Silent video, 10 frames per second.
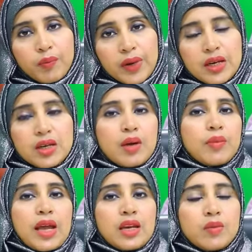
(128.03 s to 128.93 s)
মেনলি
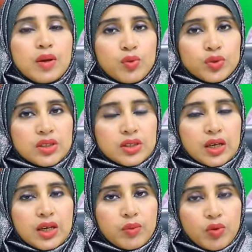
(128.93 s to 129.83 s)
আমরা অ্যানিম্যাল
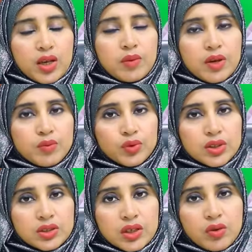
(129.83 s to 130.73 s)
প্রোটিনটাকে নিব অ্যানিম্যাল
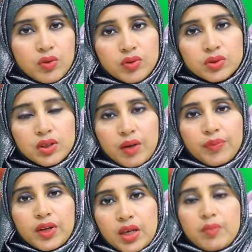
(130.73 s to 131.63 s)
প্রোটিনটাই হলো যে
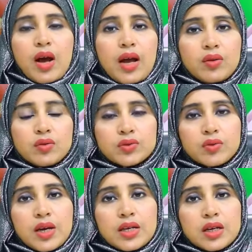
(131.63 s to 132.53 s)
আপনার হিম আয়রন সো
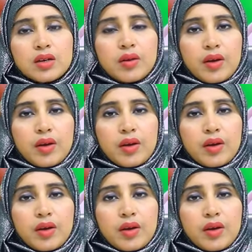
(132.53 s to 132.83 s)
এটার